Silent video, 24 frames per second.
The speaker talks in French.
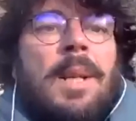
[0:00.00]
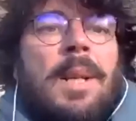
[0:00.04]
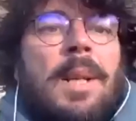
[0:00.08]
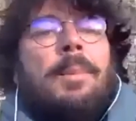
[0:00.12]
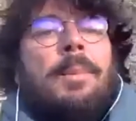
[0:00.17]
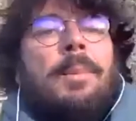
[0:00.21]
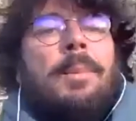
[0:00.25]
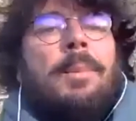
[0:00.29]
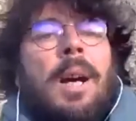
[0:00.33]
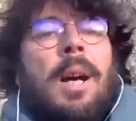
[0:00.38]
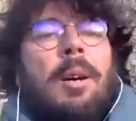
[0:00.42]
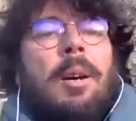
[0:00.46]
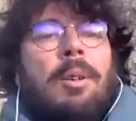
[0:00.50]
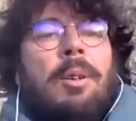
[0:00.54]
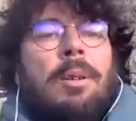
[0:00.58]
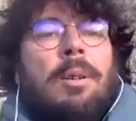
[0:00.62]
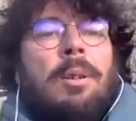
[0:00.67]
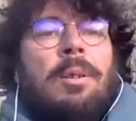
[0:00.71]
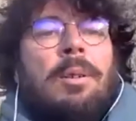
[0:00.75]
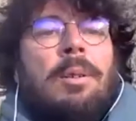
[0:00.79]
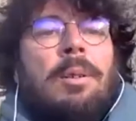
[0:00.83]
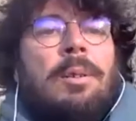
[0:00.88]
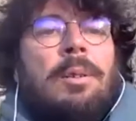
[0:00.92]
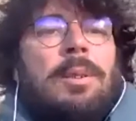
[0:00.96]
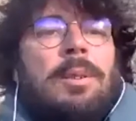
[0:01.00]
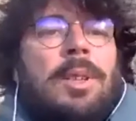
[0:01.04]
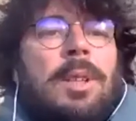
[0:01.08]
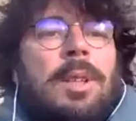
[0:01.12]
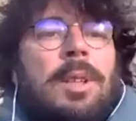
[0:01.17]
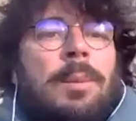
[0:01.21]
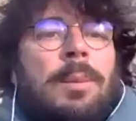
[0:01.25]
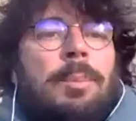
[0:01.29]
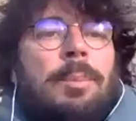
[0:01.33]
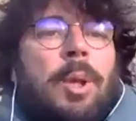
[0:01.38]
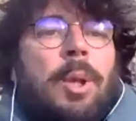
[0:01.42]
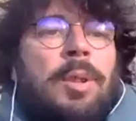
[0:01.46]
bah, j'ai
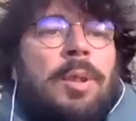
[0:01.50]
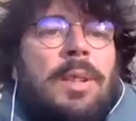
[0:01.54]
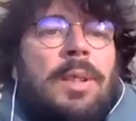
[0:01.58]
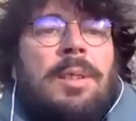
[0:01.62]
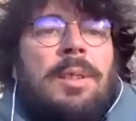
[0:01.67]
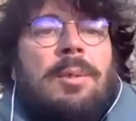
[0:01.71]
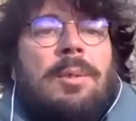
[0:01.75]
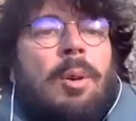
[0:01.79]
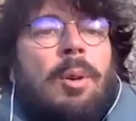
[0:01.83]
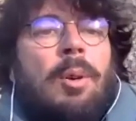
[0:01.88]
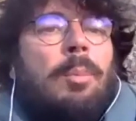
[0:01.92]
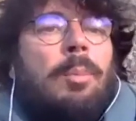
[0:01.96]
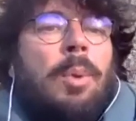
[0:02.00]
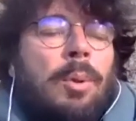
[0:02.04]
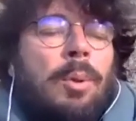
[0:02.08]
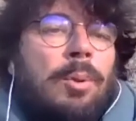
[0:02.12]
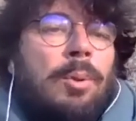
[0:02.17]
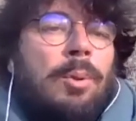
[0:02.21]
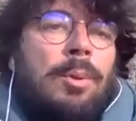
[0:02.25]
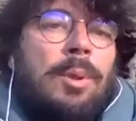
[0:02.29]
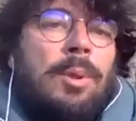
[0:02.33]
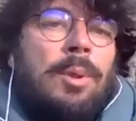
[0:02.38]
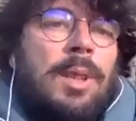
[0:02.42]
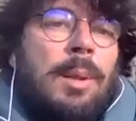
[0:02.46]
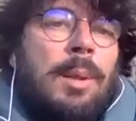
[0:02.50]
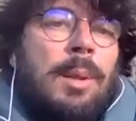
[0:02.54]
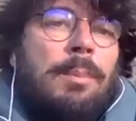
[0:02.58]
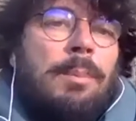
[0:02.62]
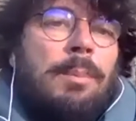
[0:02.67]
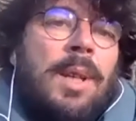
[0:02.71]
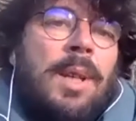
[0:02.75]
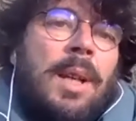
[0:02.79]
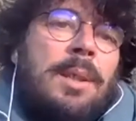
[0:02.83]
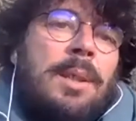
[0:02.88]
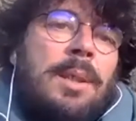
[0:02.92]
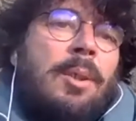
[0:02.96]
des potes qui sont en banlieue et qui
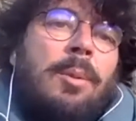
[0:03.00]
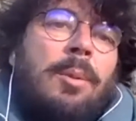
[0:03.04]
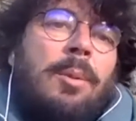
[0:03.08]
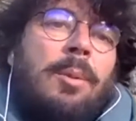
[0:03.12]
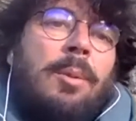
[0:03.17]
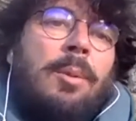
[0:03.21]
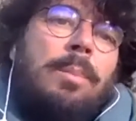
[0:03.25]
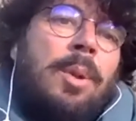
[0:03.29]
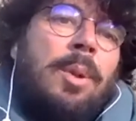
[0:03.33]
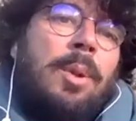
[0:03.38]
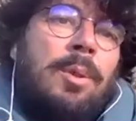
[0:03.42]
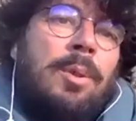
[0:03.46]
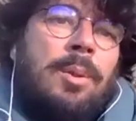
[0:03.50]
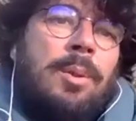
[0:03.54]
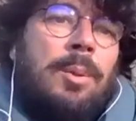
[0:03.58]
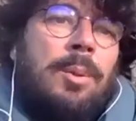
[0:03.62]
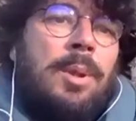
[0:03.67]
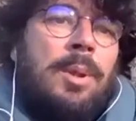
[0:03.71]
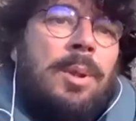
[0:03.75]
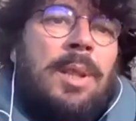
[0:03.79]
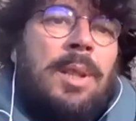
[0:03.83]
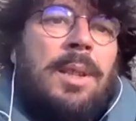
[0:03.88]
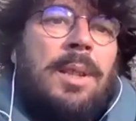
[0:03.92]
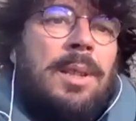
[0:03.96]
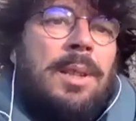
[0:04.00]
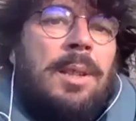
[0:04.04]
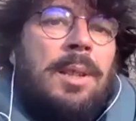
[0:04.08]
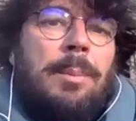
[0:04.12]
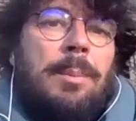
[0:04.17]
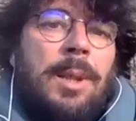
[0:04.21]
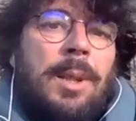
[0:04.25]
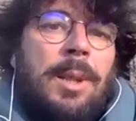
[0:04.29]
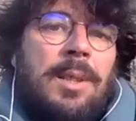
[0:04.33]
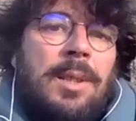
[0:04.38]
aiment bien être en banlieue et qui,